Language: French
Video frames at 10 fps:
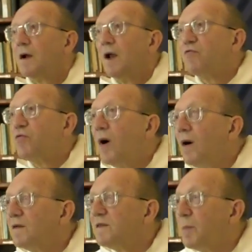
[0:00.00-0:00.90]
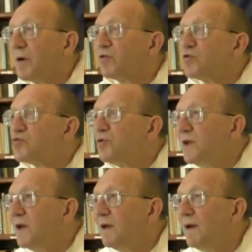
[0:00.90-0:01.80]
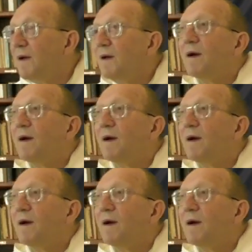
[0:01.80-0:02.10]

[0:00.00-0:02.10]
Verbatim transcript: la foi, c'est pas se shooter,